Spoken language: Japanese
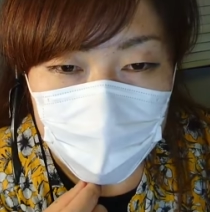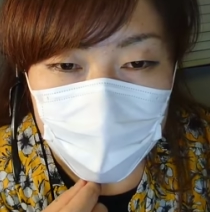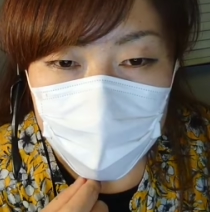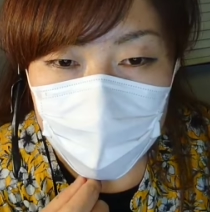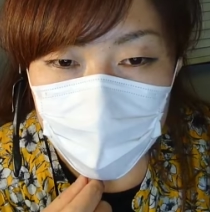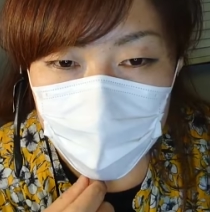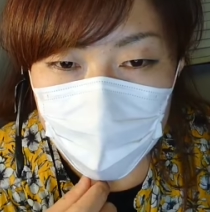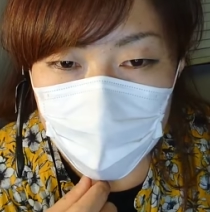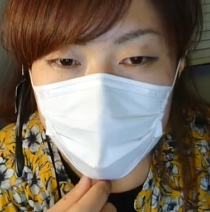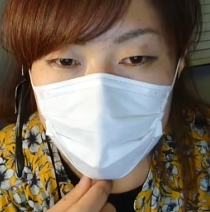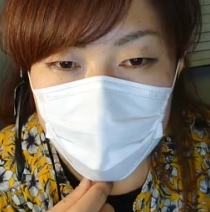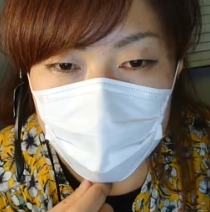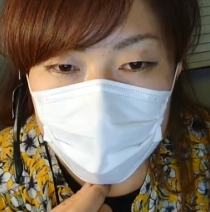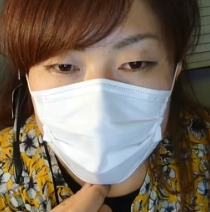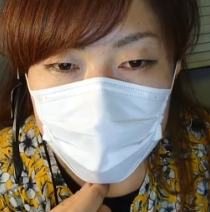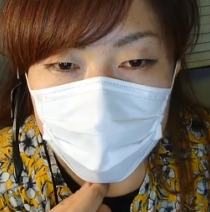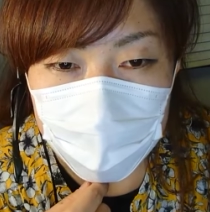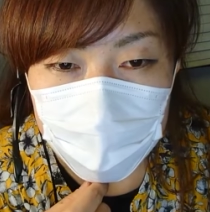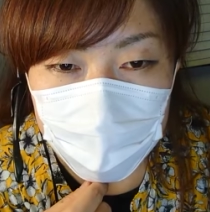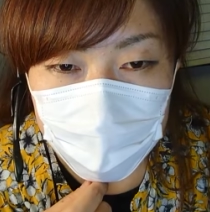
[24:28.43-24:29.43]
紙を配
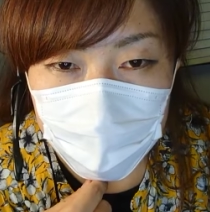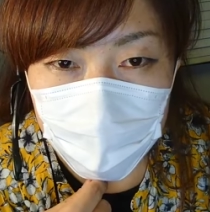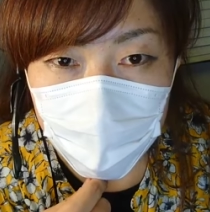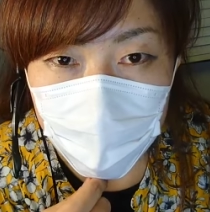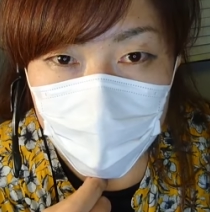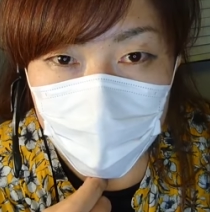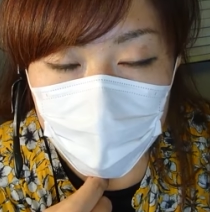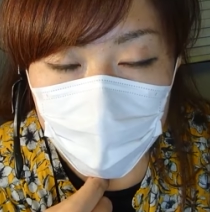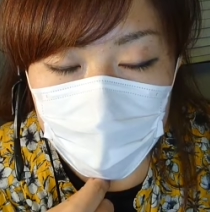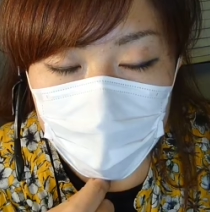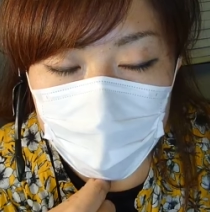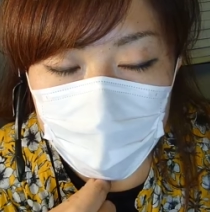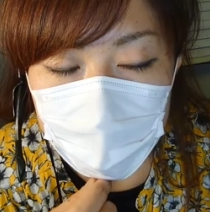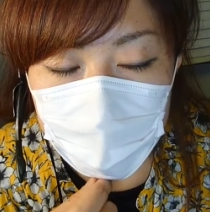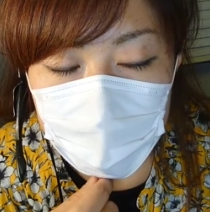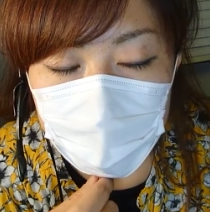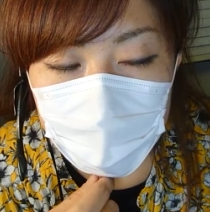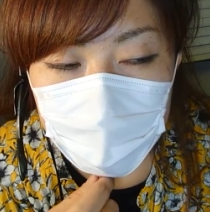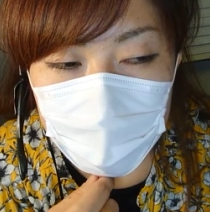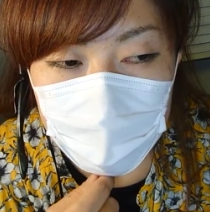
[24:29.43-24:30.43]
布して、
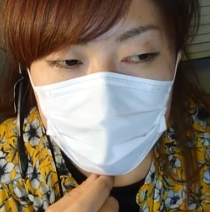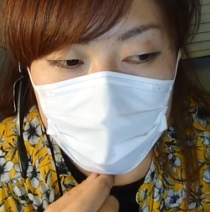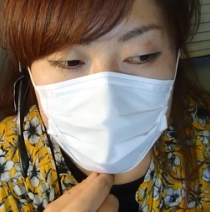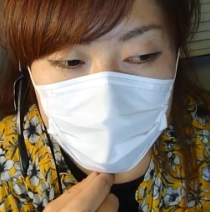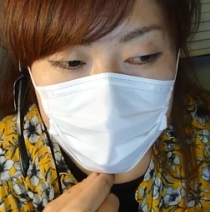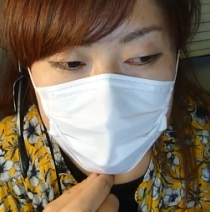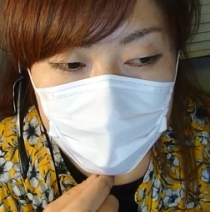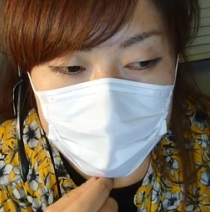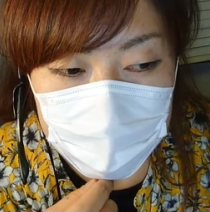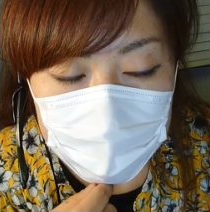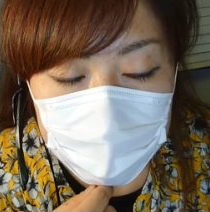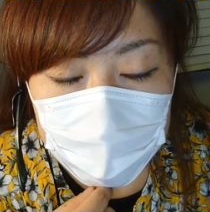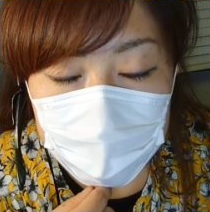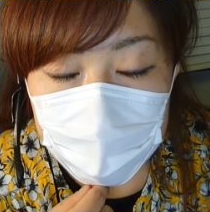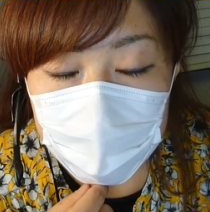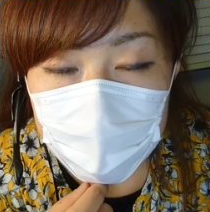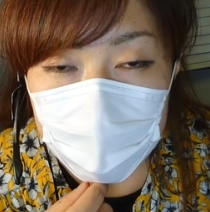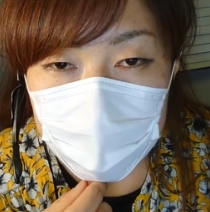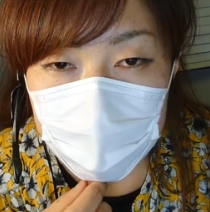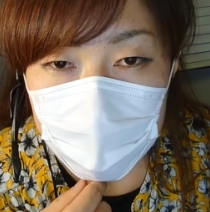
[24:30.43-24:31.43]
無料で作り
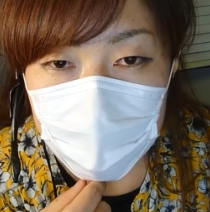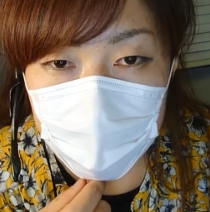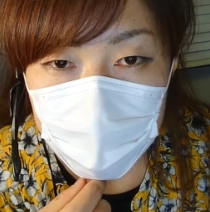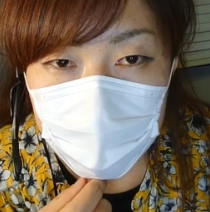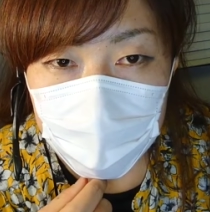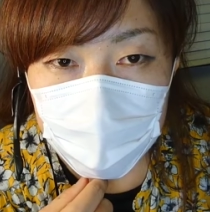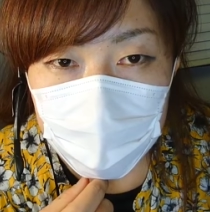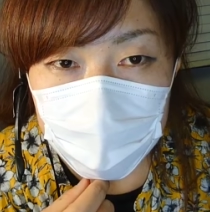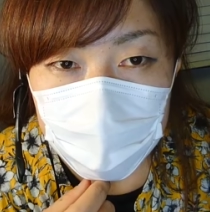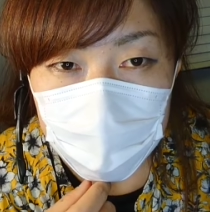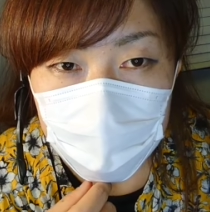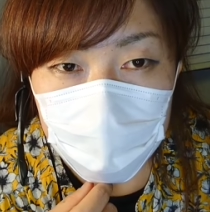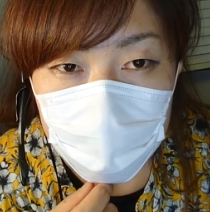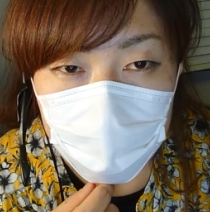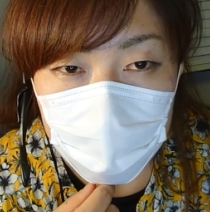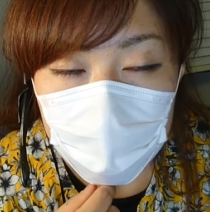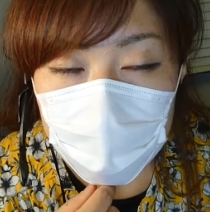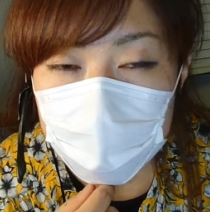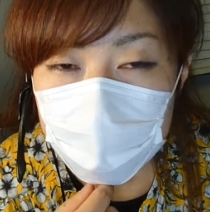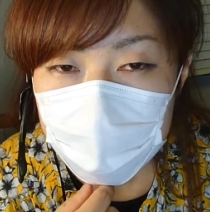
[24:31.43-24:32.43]
方を
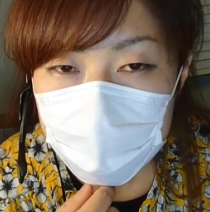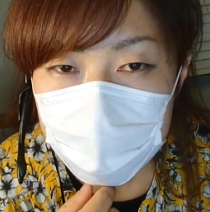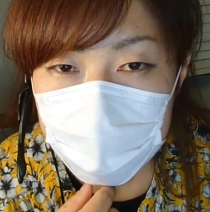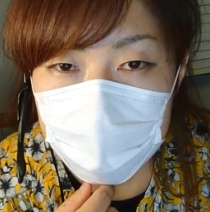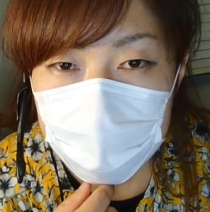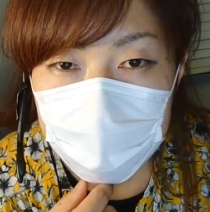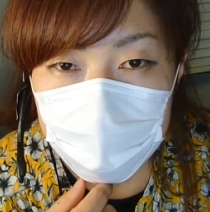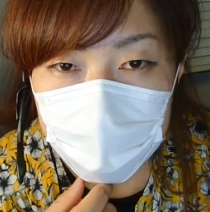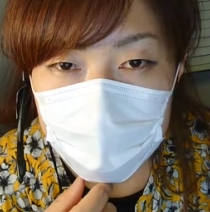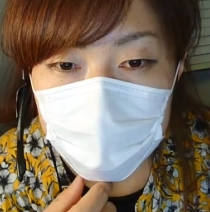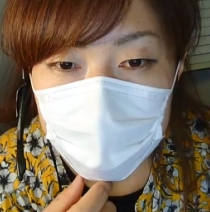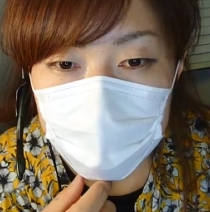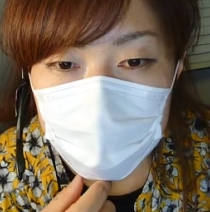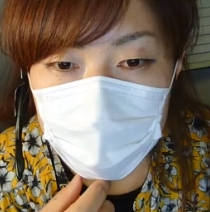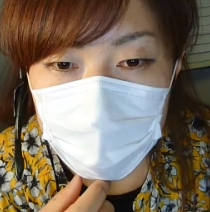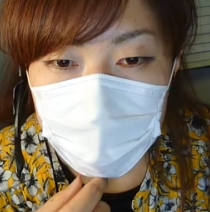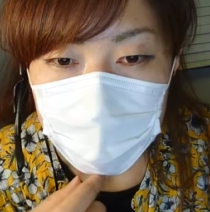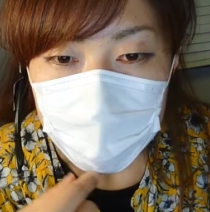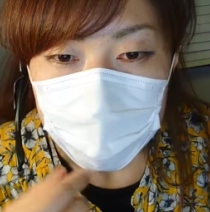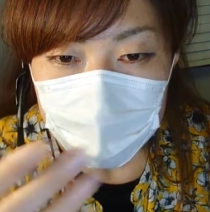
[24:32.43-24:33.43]
お教えして
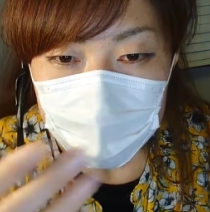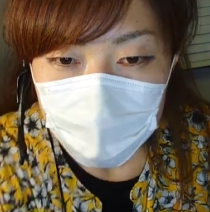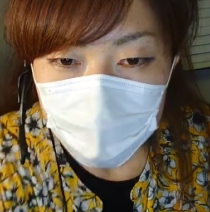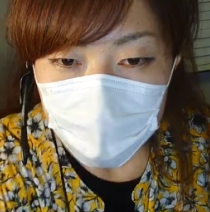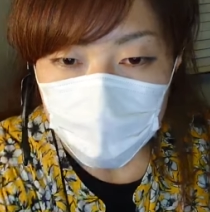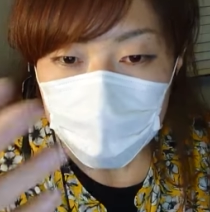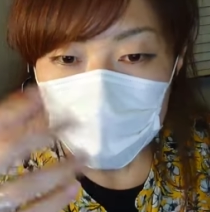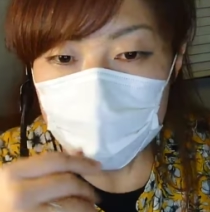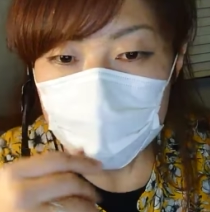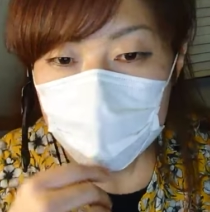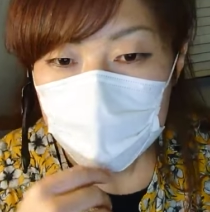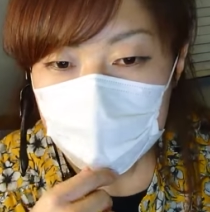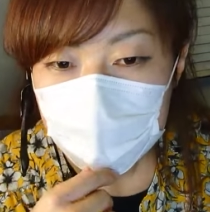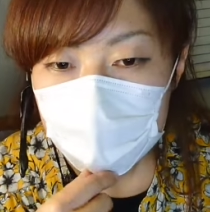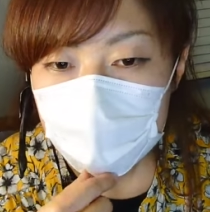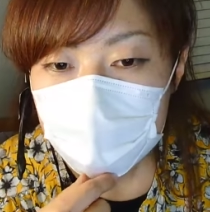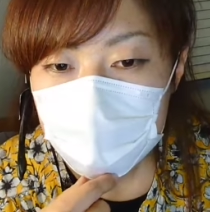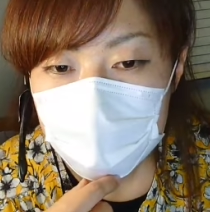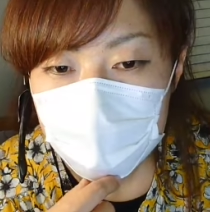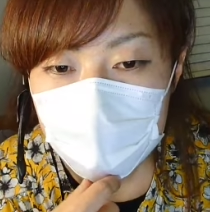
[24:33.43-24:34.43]
さっき
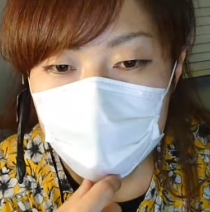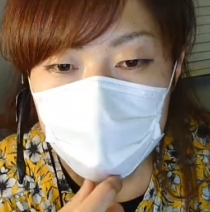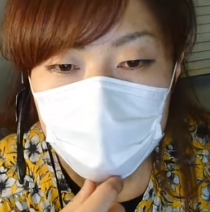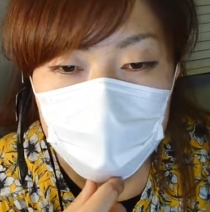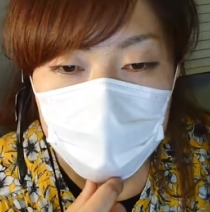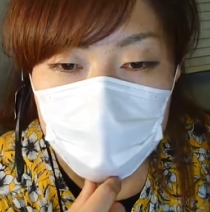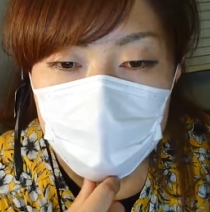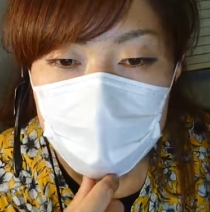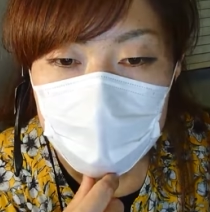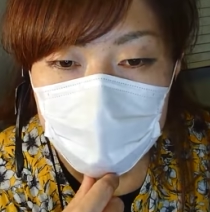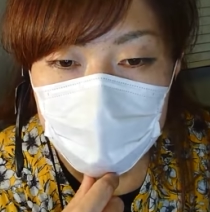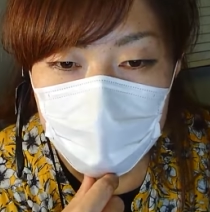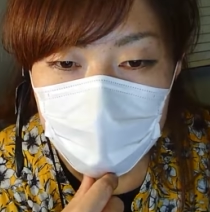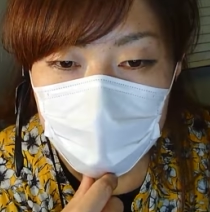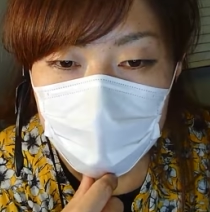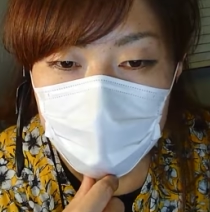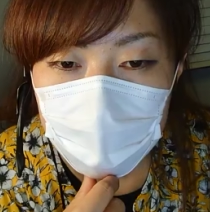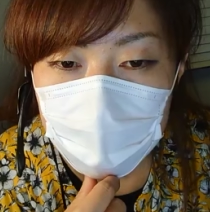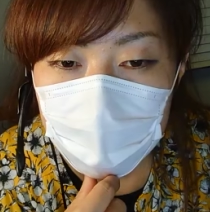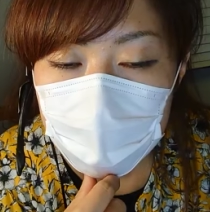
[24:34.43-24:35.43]
ヒロさんもそうですけど
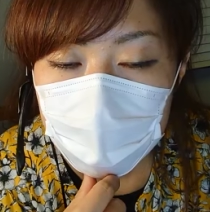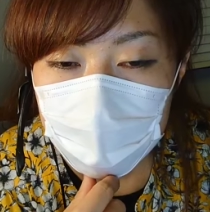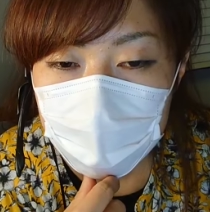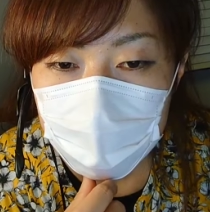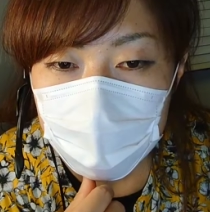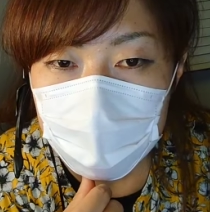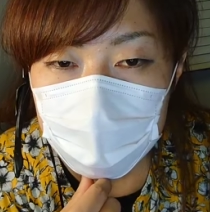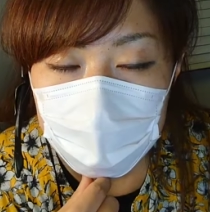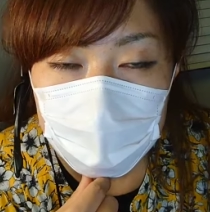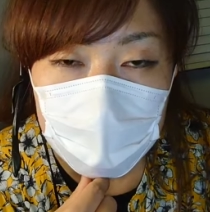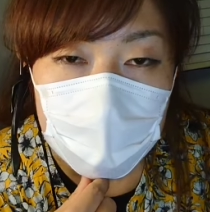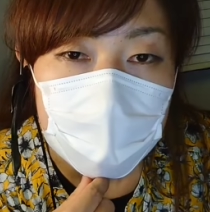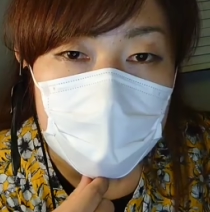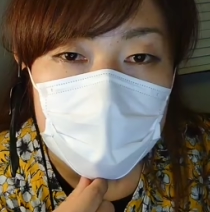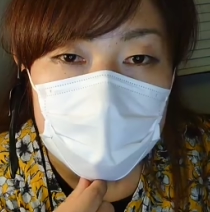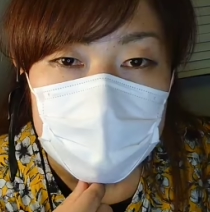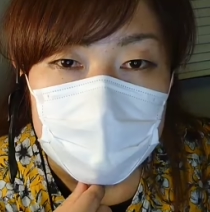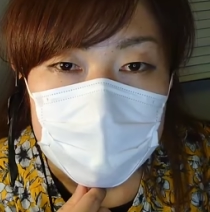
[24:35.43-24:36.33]
素人ですが